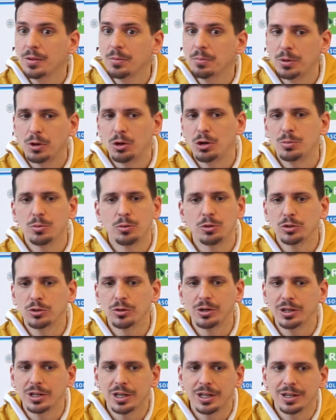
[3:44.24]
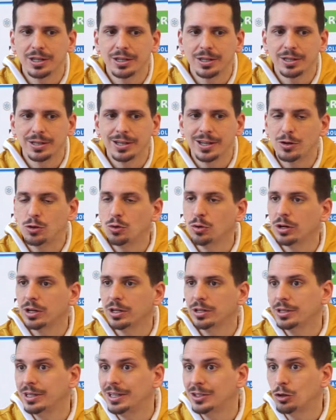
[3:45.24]
pero en el momento en el que le,
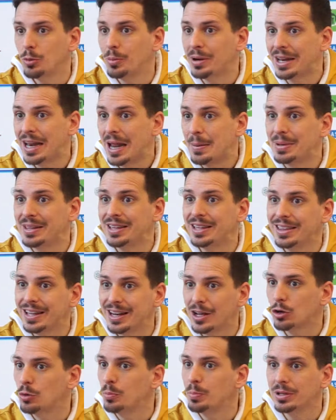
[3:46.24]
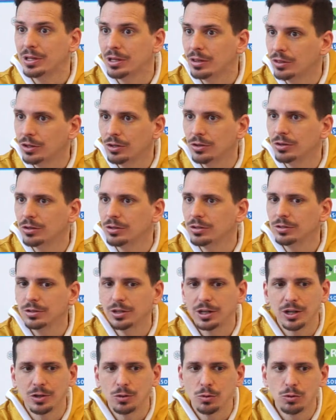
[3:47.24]
cogen y toman la medida la competición,
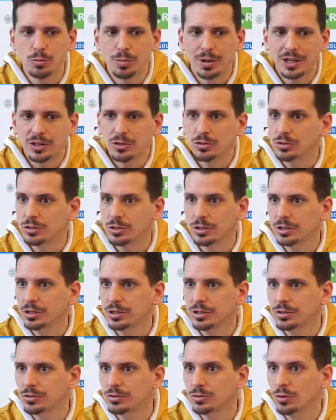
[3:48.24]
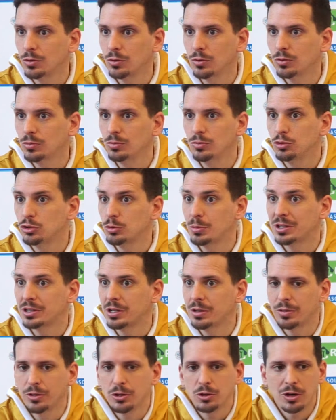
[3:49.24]
luego para ellos es todo mucho más
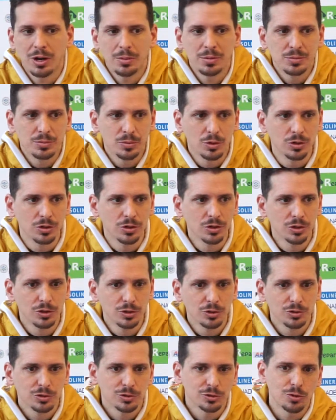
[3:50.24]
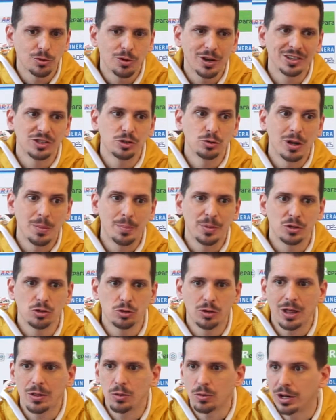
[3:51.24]
sencillo. Ahora mismo son casi una
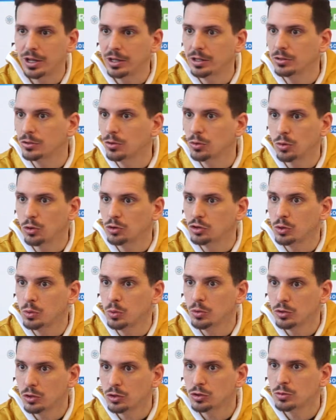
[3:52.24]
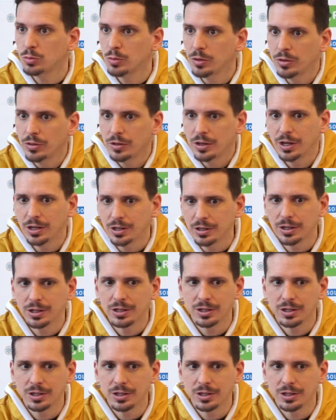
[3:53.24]
pisonadora en todos los encuentros, como decía.